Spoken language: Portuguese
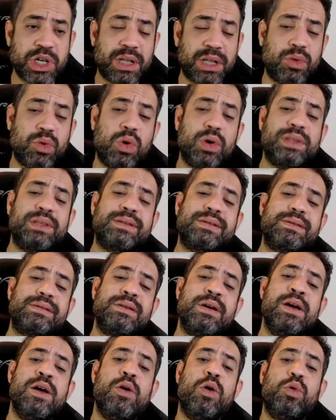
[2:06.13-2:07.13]
todos
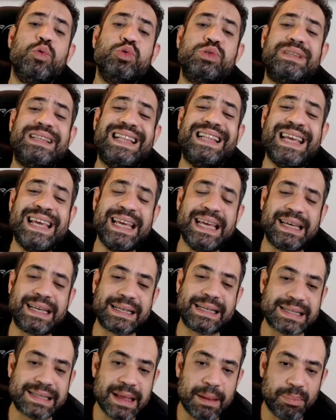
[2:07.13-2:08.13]
os
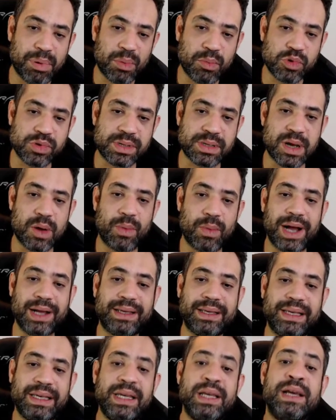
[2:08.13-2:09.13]
links da promoção
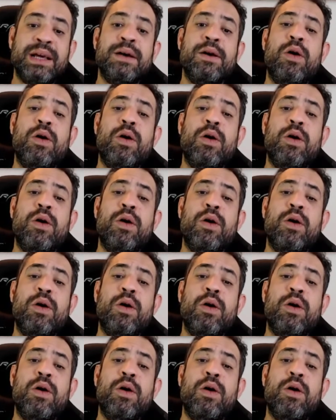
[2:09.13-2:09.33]
aqui.